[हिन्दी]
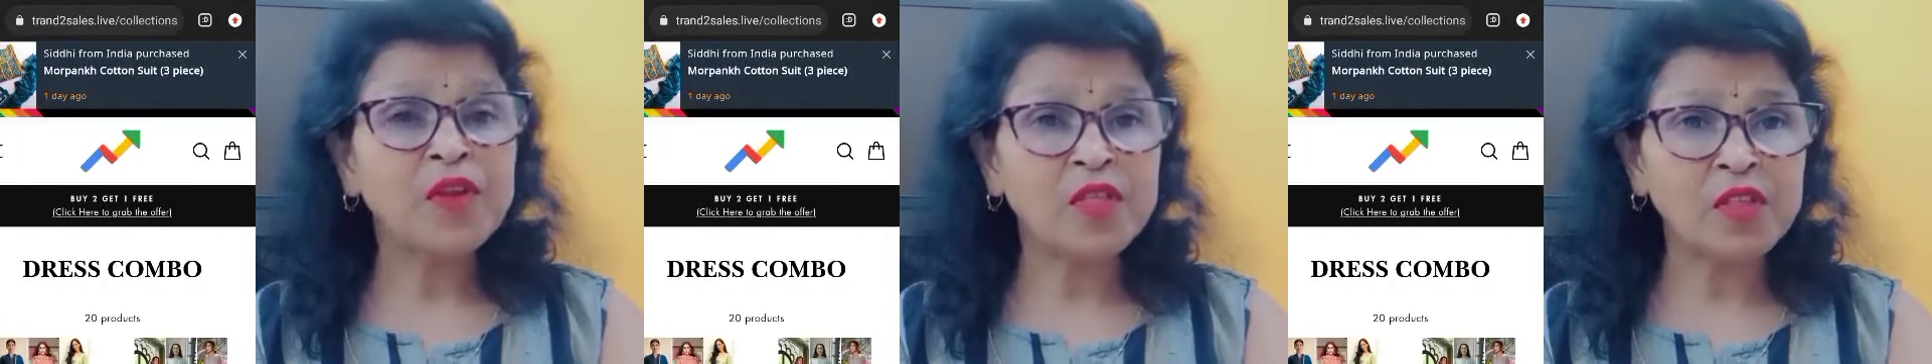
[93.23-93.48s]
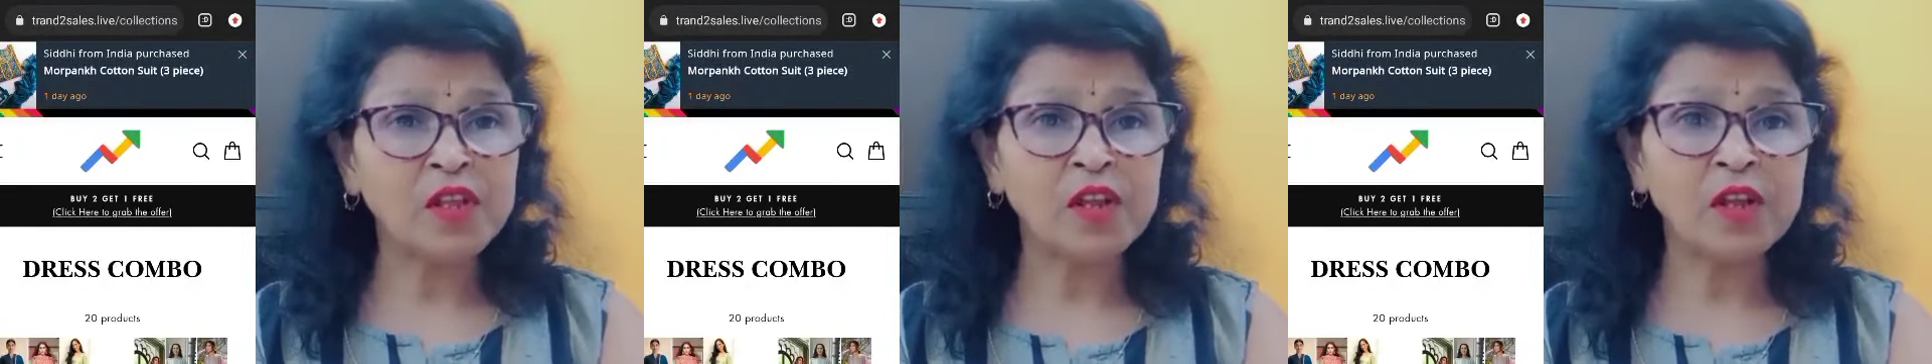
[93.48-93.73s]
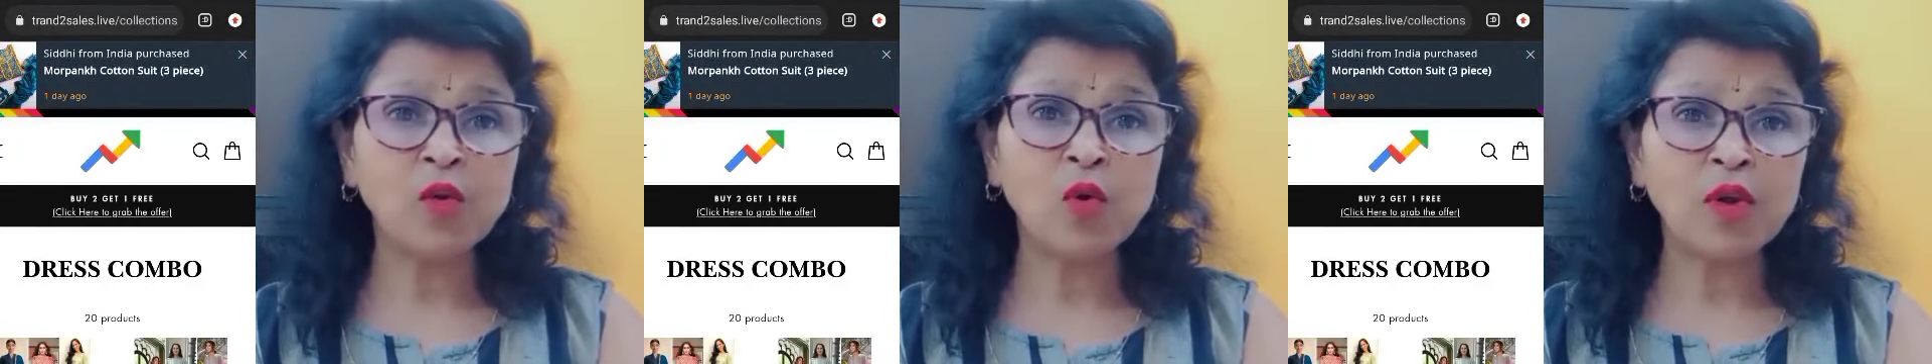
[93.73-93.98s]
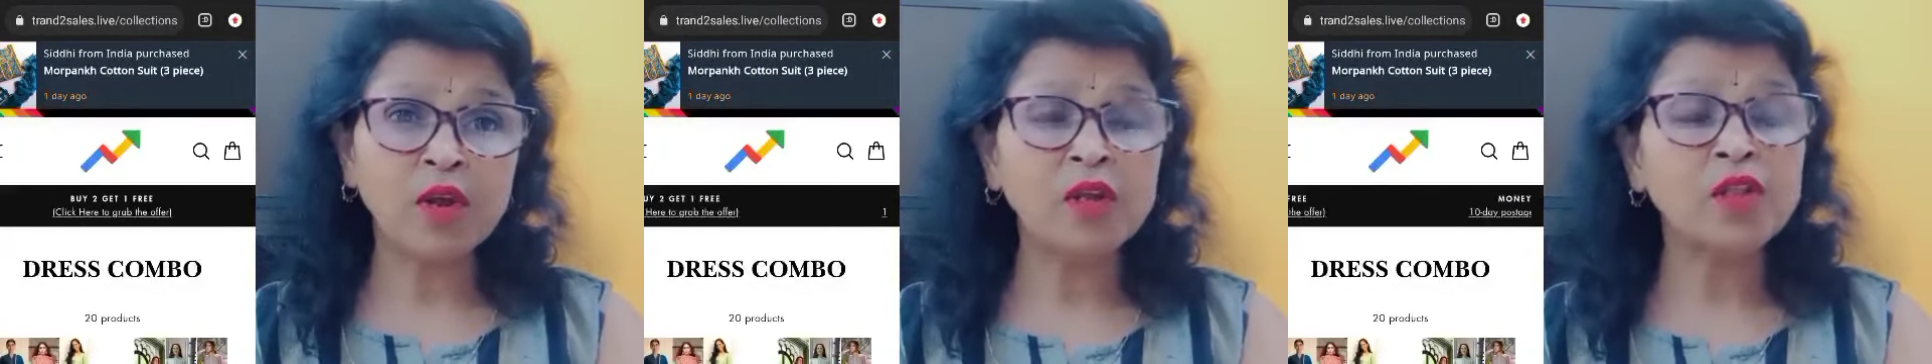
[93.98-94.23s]
इसीलिए
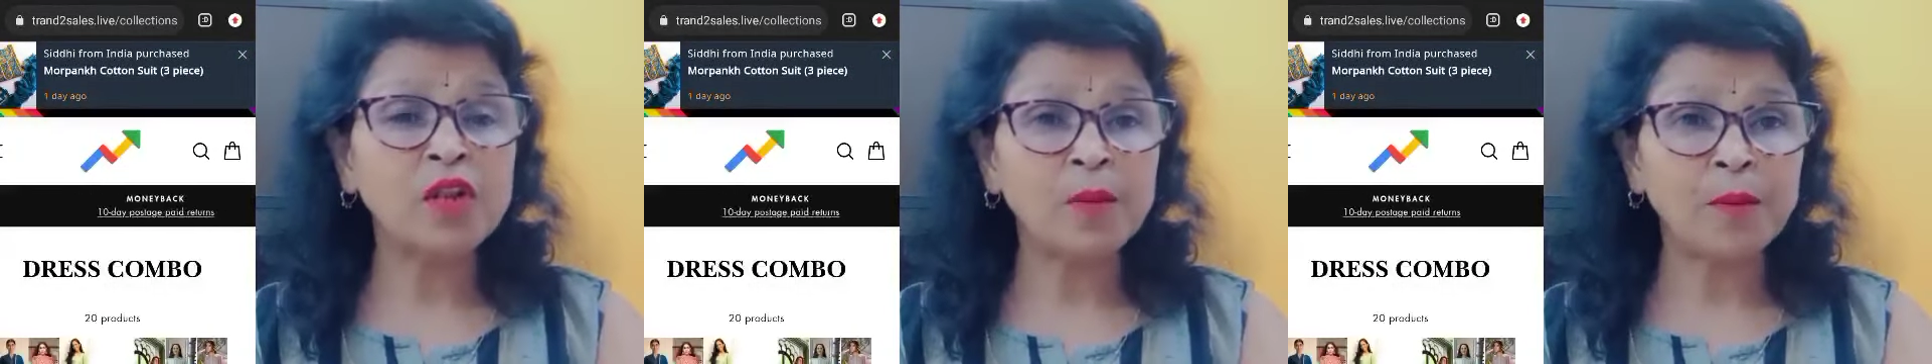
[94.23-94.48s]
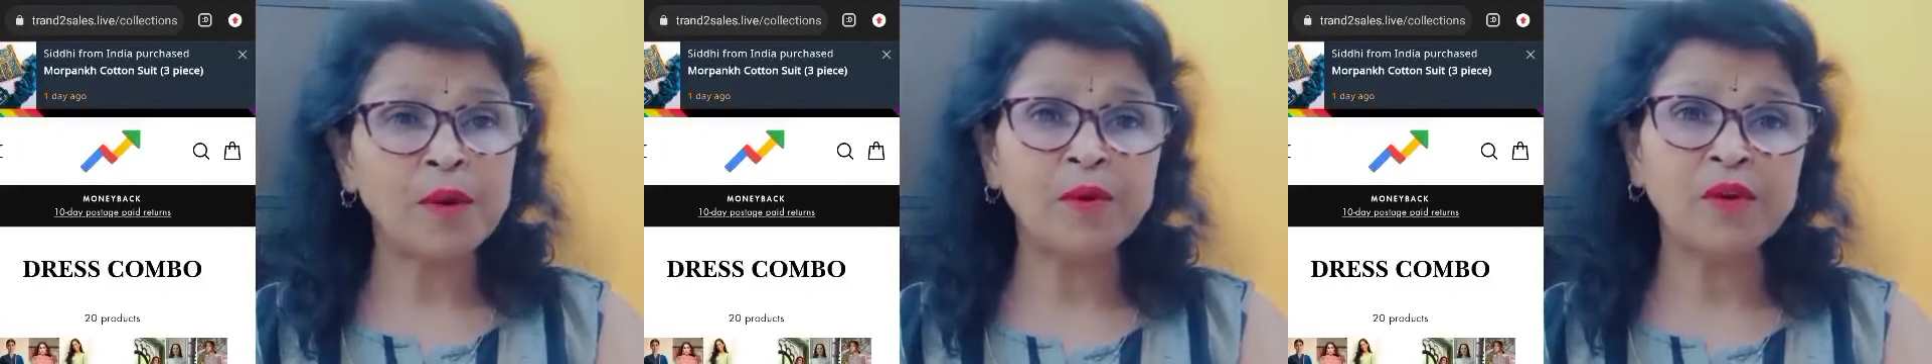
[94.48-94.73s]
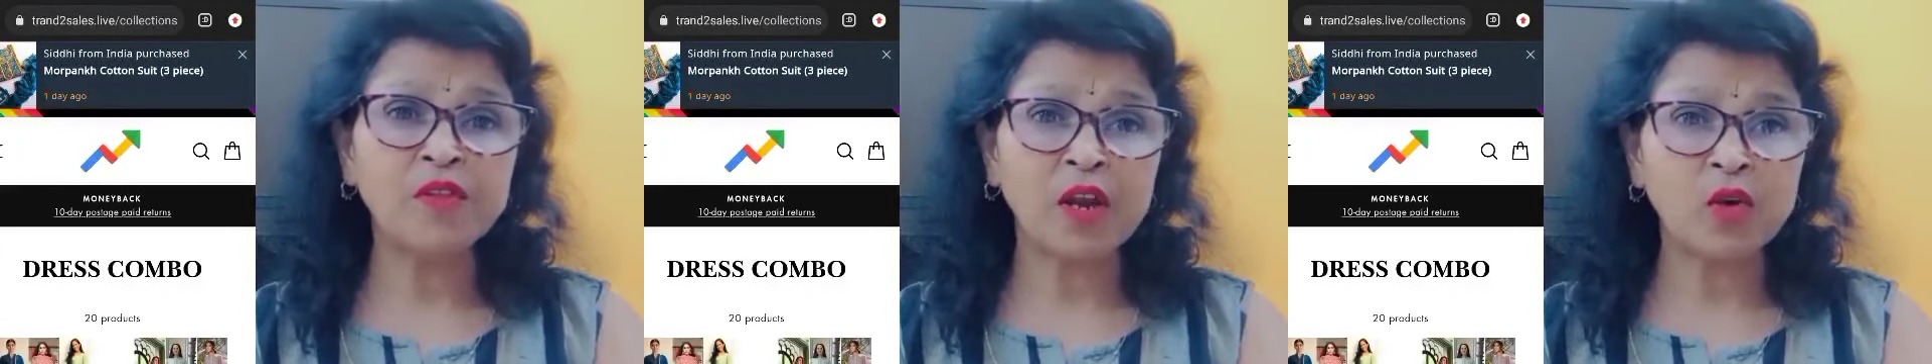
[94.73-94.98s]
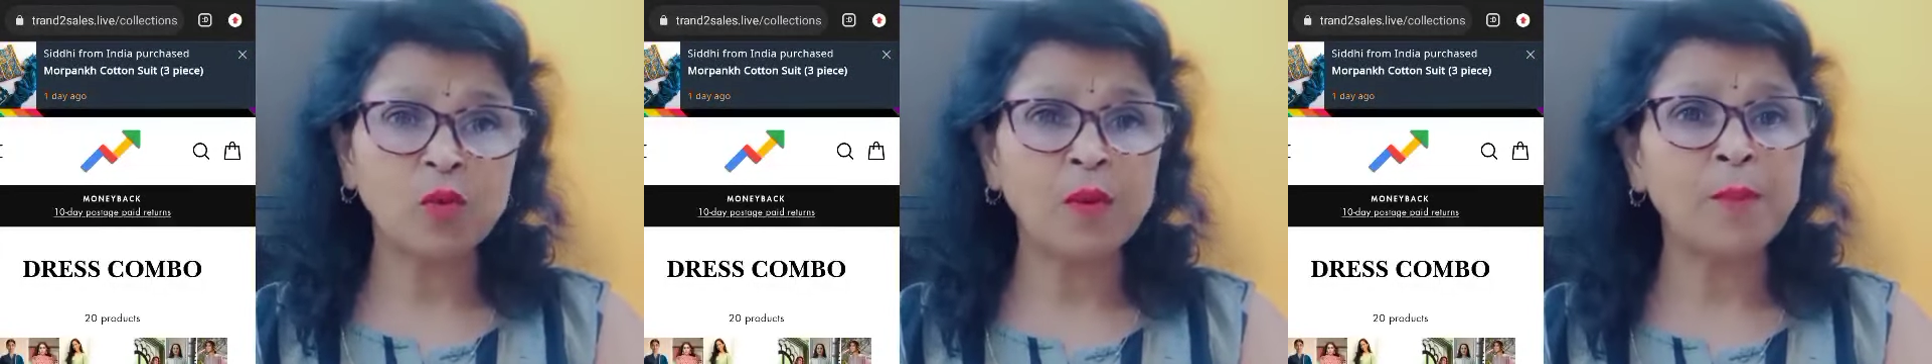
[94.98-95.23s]
लोग इतनी बड़ी बड़ी
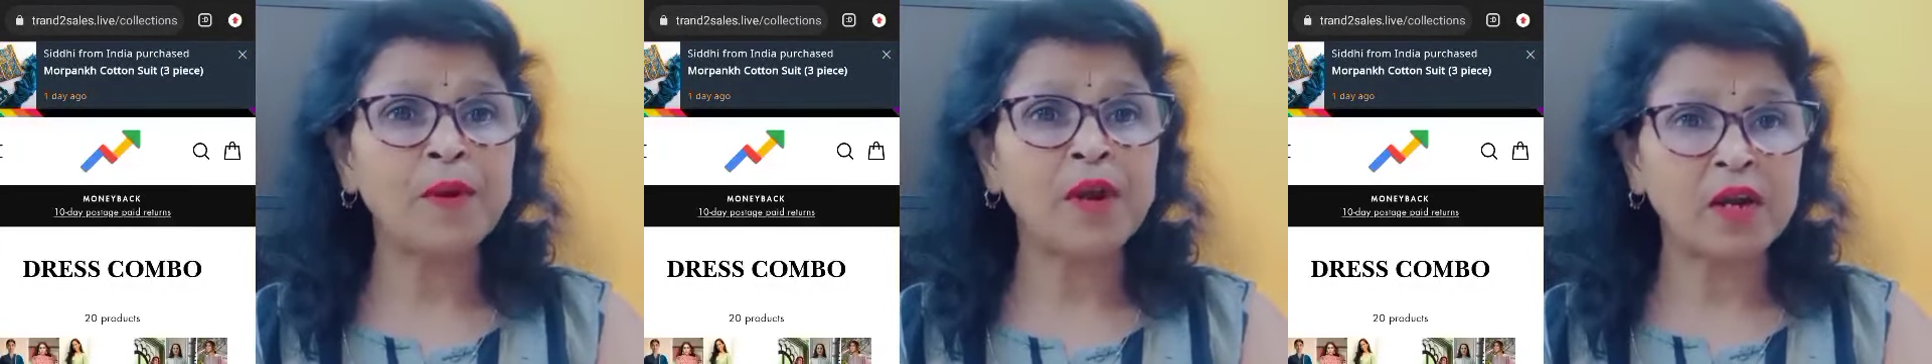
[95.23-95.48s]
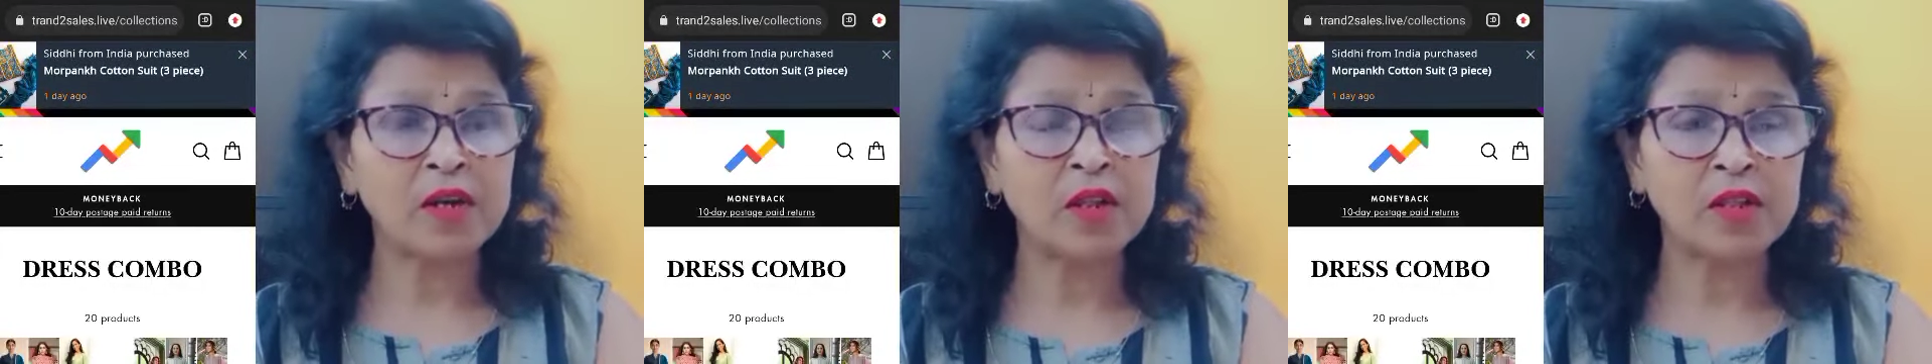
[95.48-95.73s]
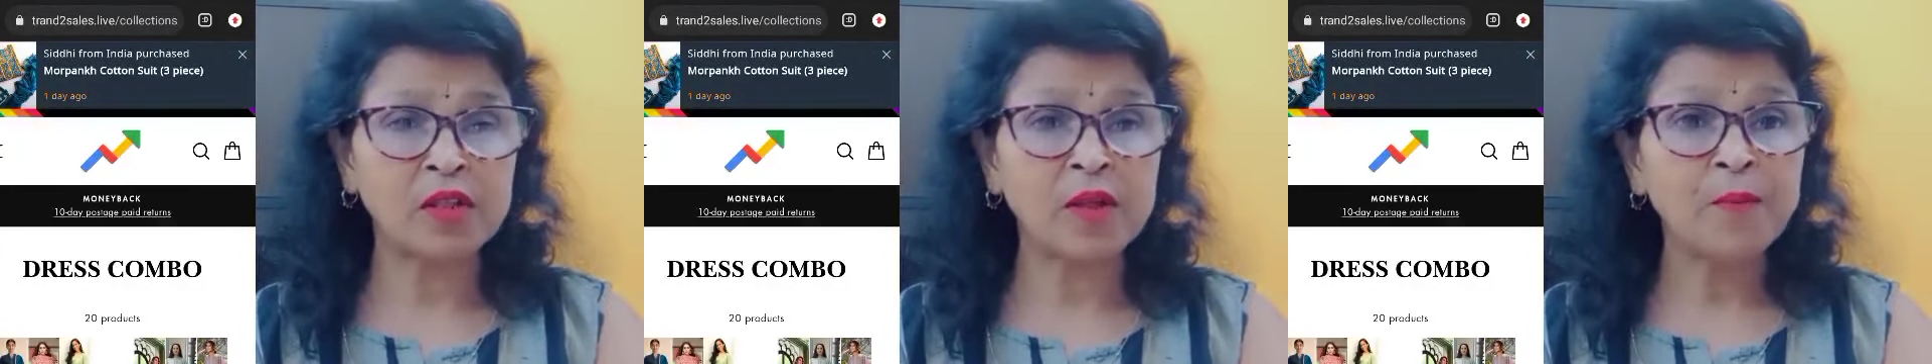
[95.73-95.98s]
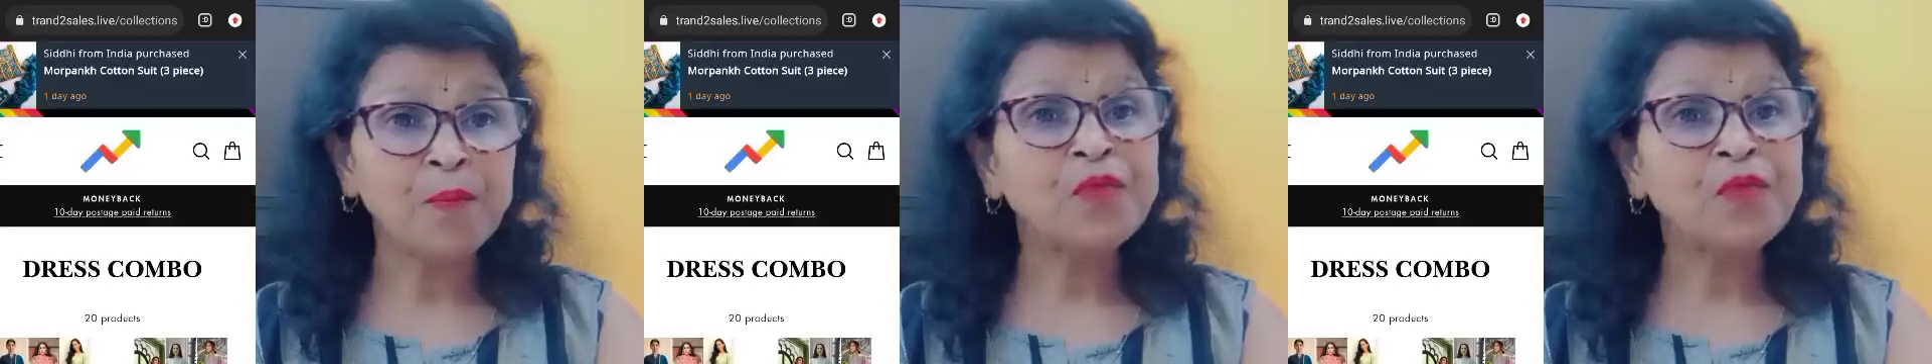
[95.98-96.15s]
साइटों में अपना ऐड देते हैं